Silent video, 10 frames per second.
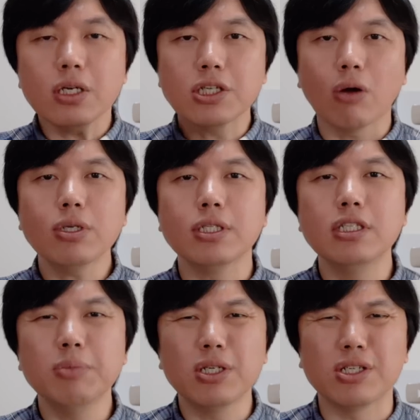朝着习
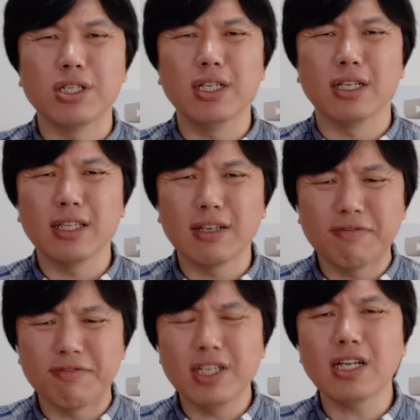近平指引的那个
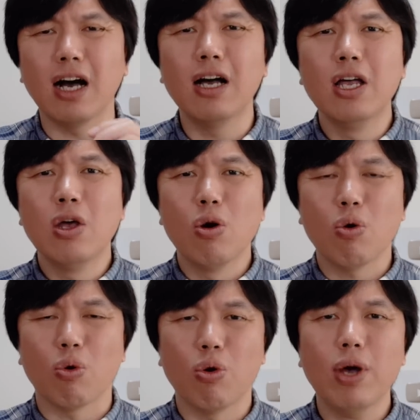非常
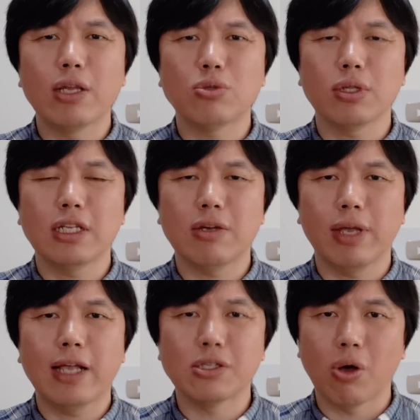混乱的状态在
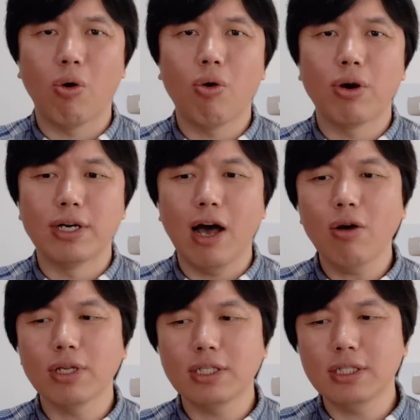往下走。然
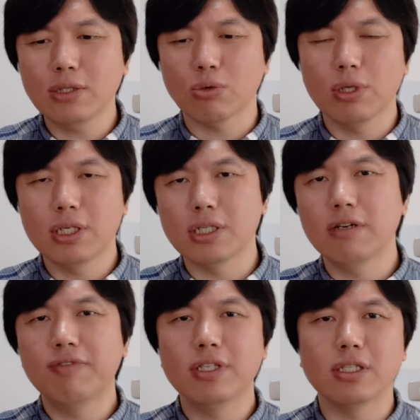后呢，这些所谓的知
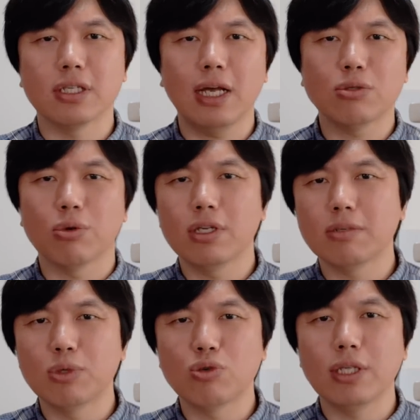识分子啊，所谓的
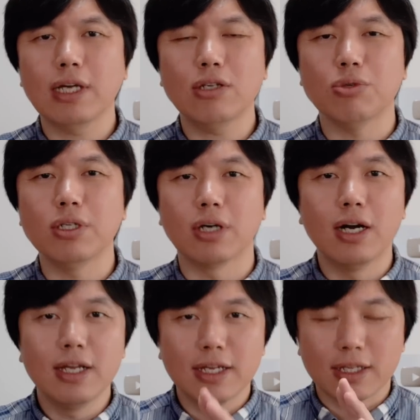什么专家学者，
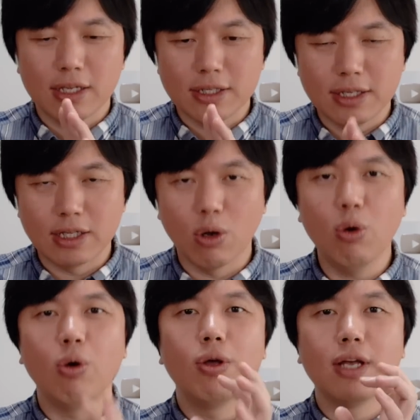也
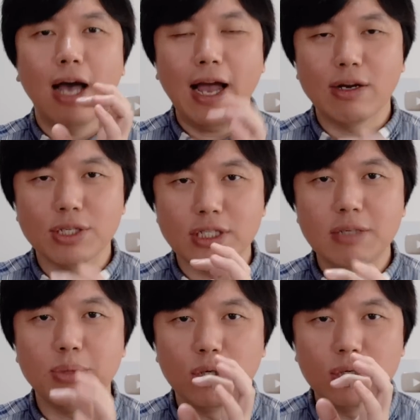都按照习
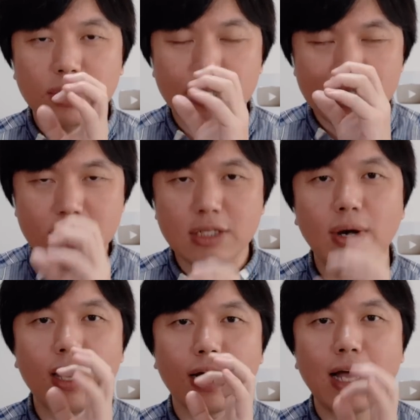近平希
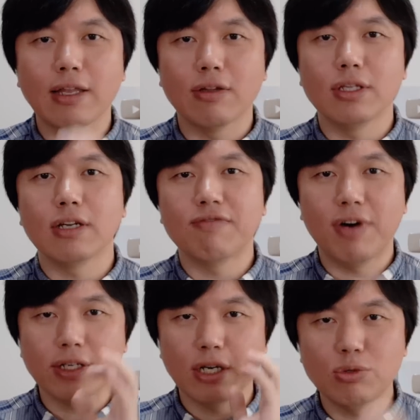望看到的那个
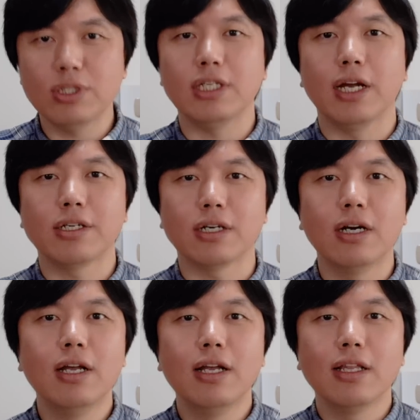方向去解释。
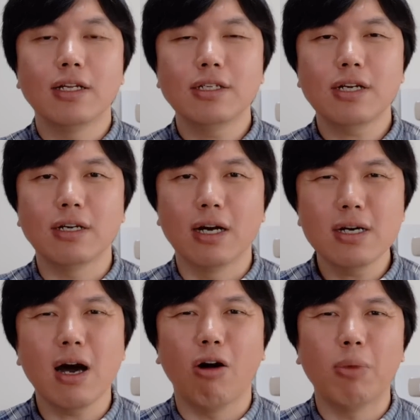那这事儿能
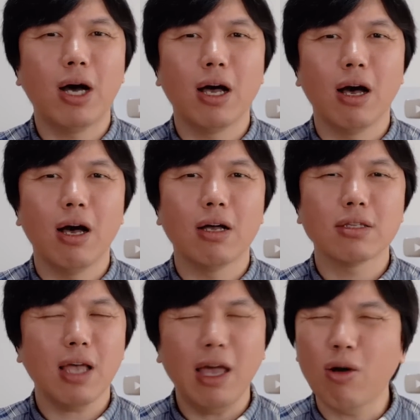好吗？
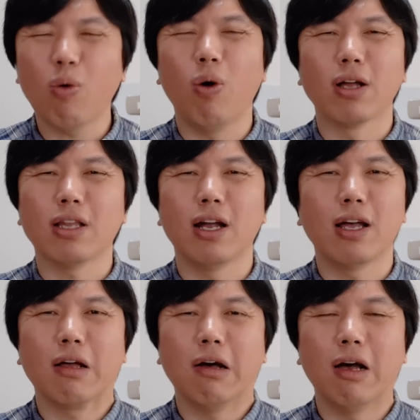太荒唐
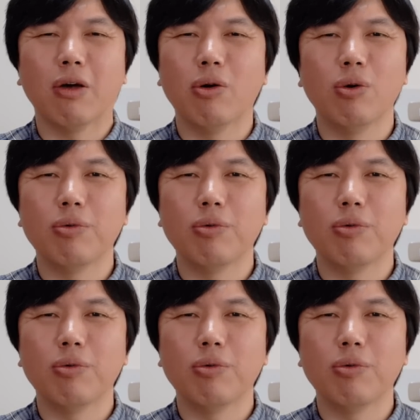了！哎呦，